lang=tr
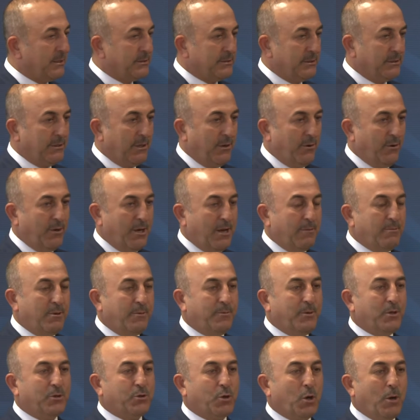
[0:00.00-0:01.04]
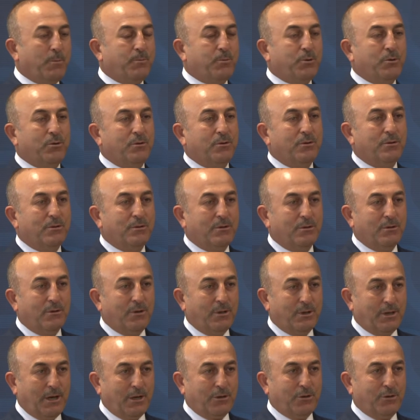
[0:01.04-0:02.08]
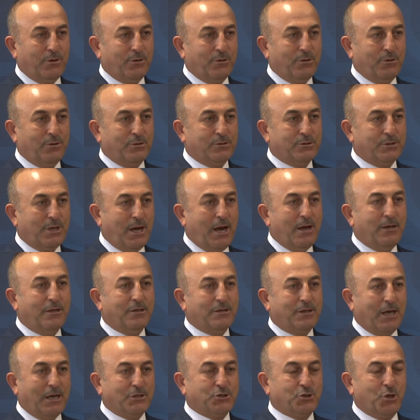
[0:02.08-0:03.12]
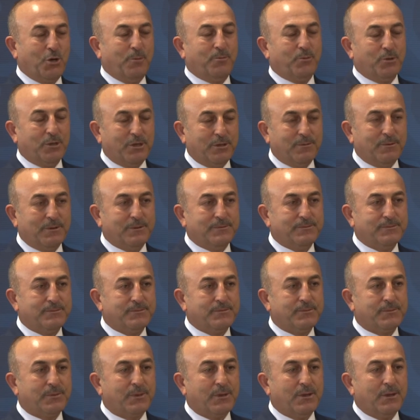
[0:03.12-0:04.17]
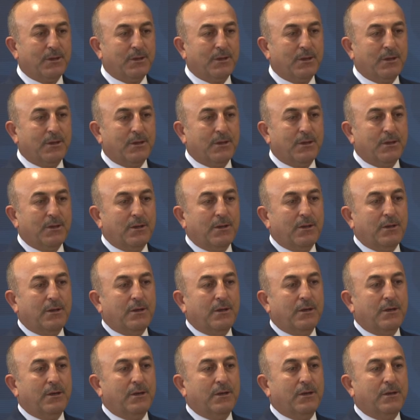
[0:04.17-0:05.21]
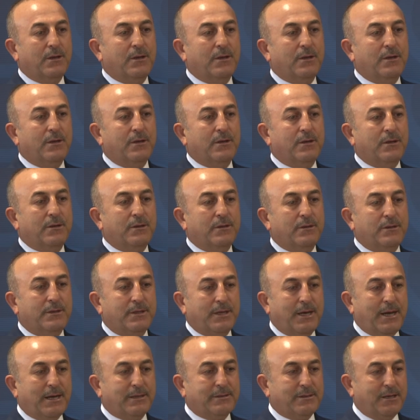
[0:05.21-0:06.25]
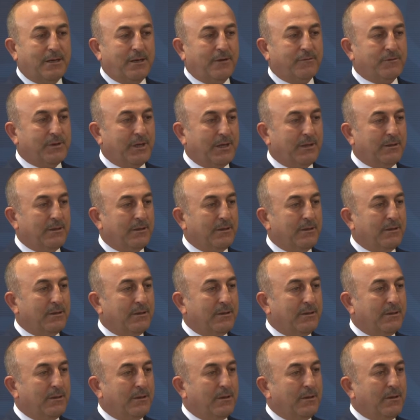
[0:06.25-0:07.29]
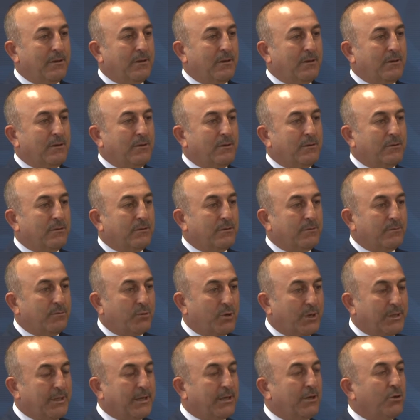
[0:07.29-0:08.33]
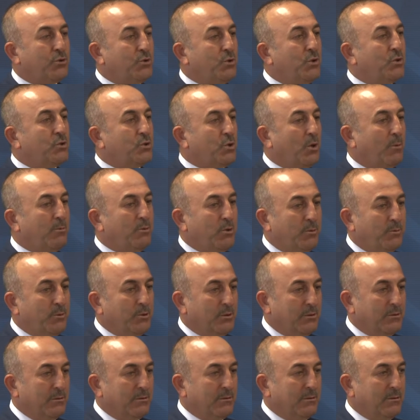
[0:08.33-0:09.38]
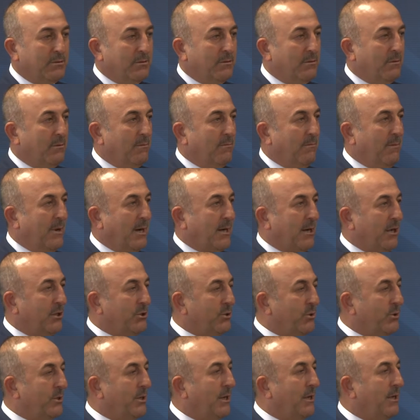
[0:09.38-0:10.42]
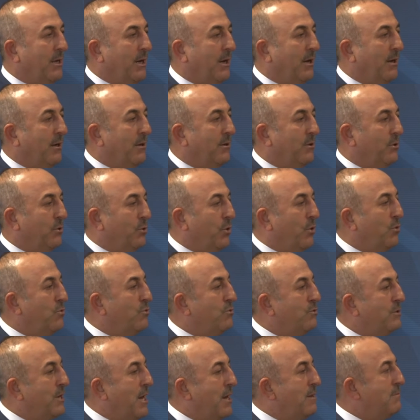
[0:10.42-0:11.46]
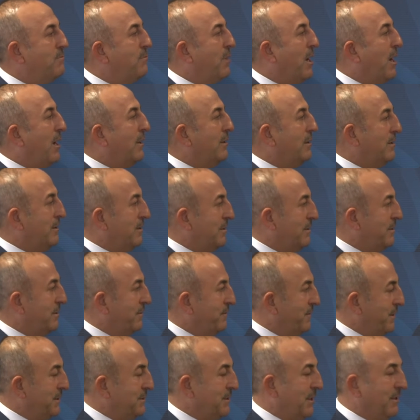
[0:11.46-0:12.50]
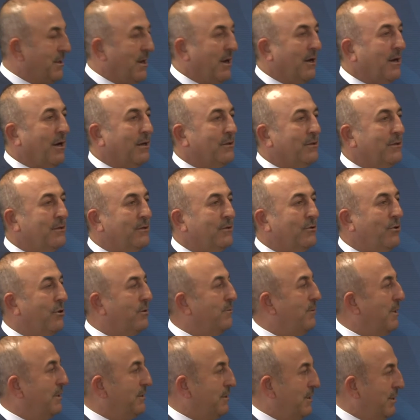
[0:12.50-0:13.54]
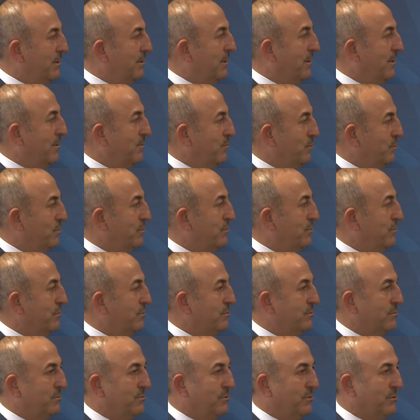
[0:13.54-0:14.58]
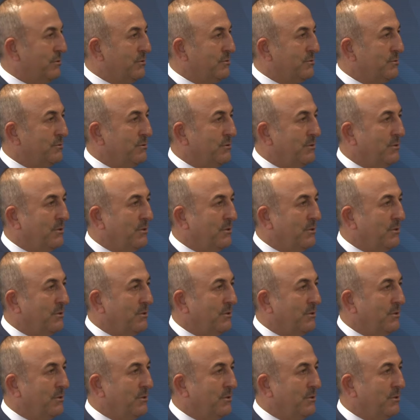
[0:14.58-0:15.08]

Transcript: arasında önemli bir köprü olarak görüyoruz. Aynı taş köprü gibi. E, diğer taraftan buradaki Türk toplumunun Makedonya'ya gönülden bağlılığını ve sadakatini görmekten de mutluluk duyuyoruz.